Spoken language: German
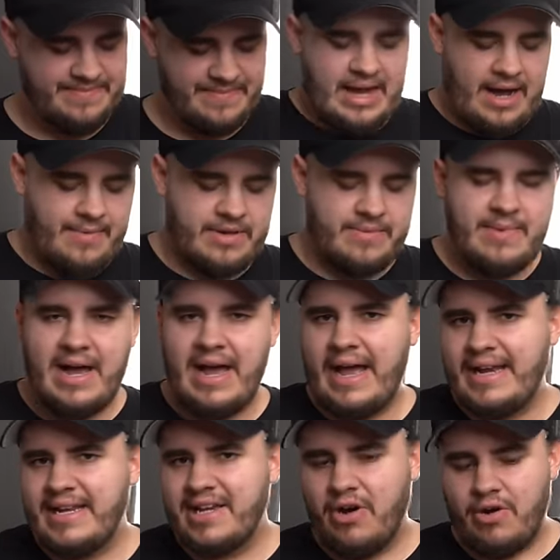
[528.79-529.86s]
Da habe ich mir
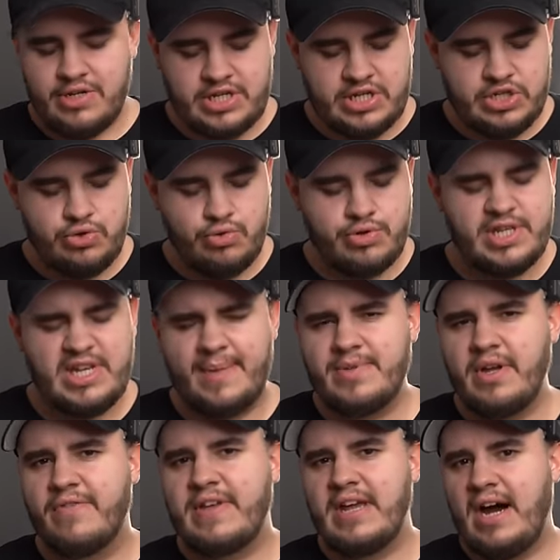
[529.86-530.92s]
einige ausgesucht. Ich habe
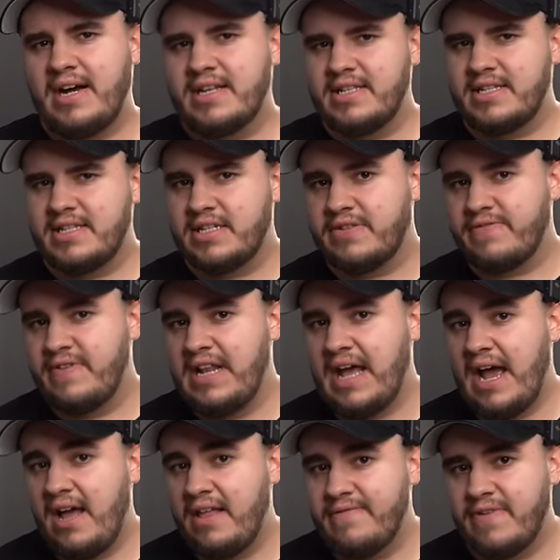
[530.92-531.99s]
darauf geachtet, dass es viele
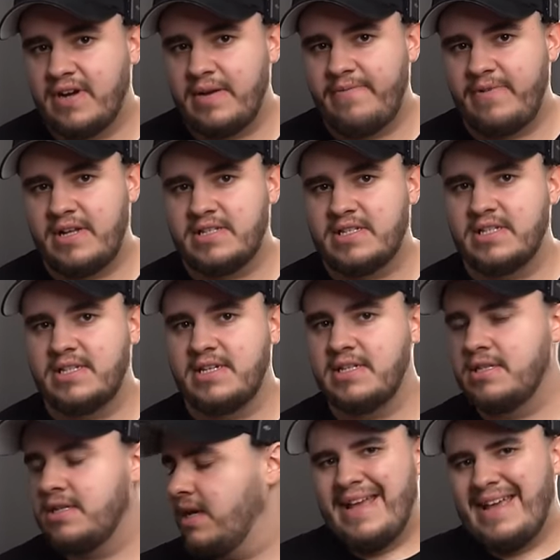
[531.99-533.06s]
einfache Pflanzen sind.